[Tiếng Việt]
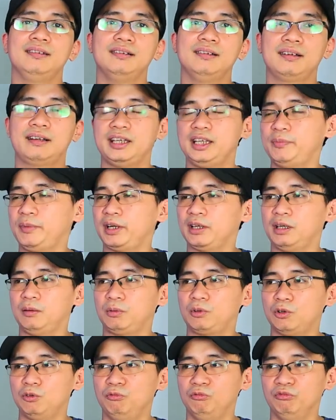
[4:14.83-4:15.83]
như khi kết
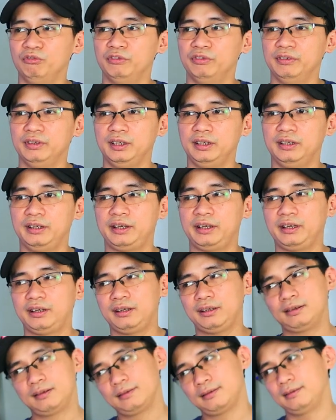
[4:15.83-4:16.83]
hợp cùng với
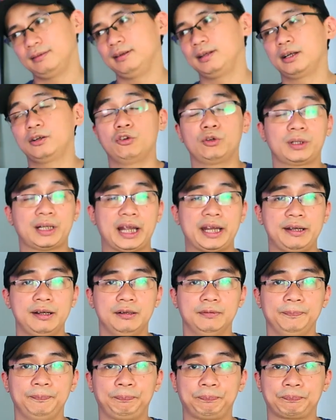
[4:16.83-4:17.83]
những cái nốt
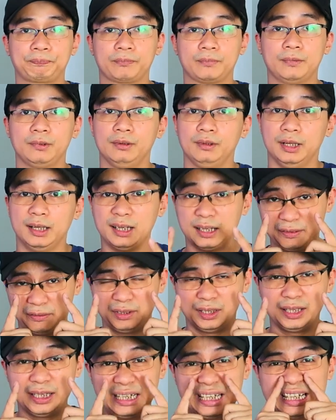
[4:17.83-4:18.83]
cay nồng đấy
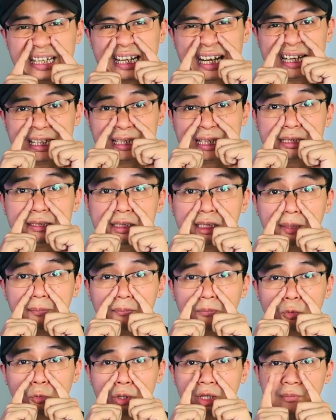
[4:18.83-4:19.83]
là với cái kinh
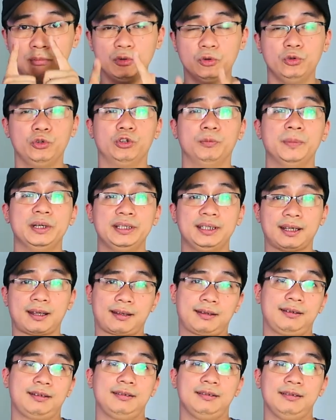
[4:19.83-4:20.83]
nghiệm quỹ mùi của mình
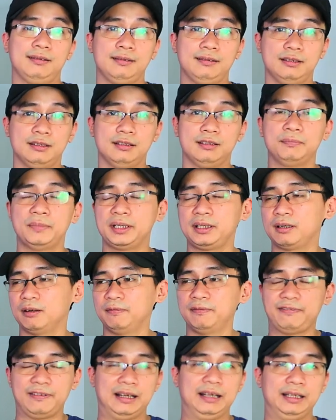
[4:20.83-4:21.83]
nhá chứ mình
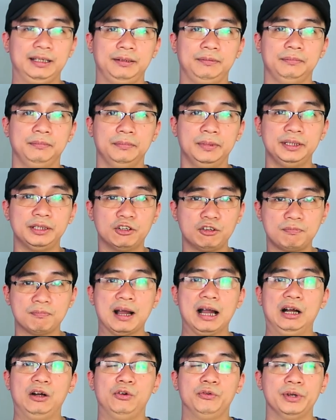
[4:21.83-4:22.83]
không phải mình
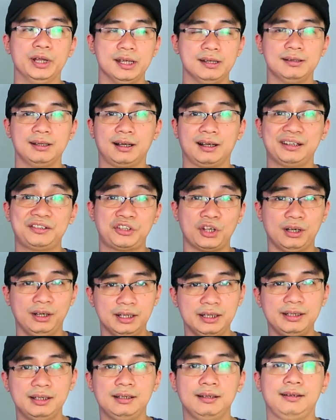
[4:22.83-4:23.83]
không bảo đấy là cái
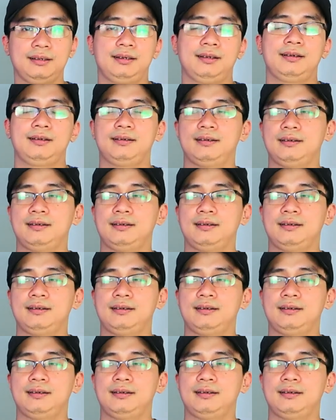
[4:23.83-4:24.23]
chân lý